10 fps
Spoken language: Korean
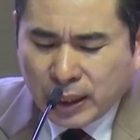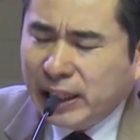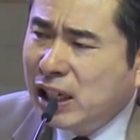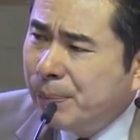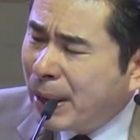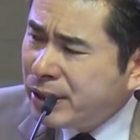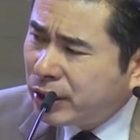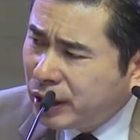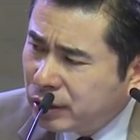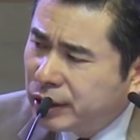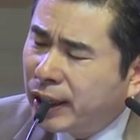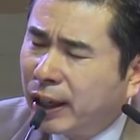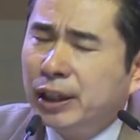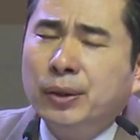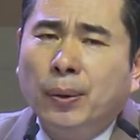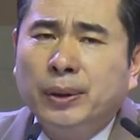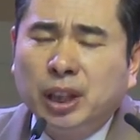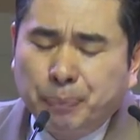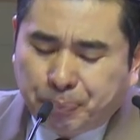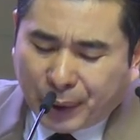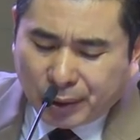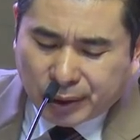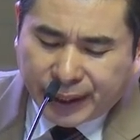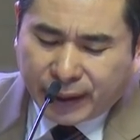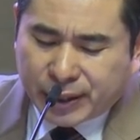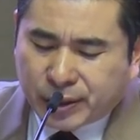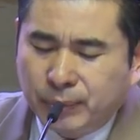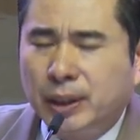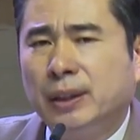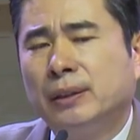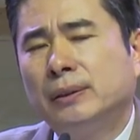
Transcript: 일반적인 은혜가 있고 특별 은혜가 있습니다.